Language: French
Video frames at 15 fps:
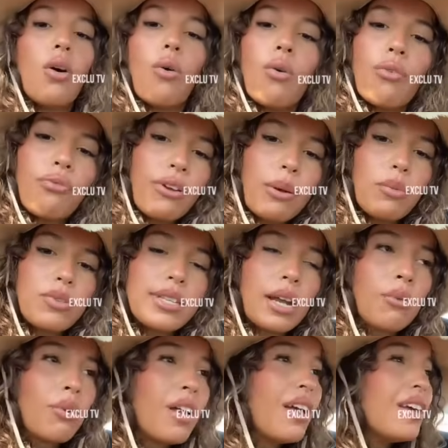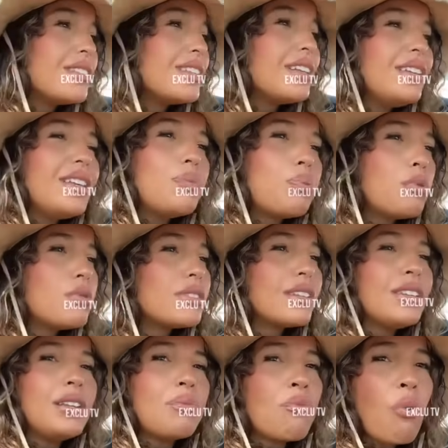on ferme le salon. C'est ni plus
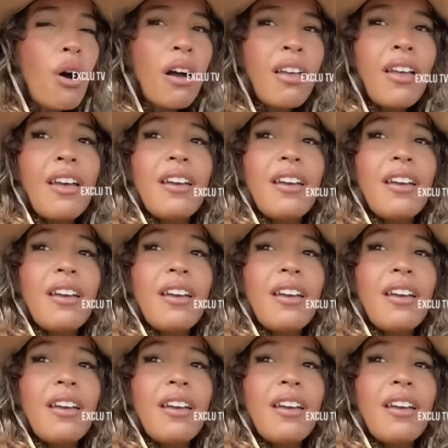ni moins.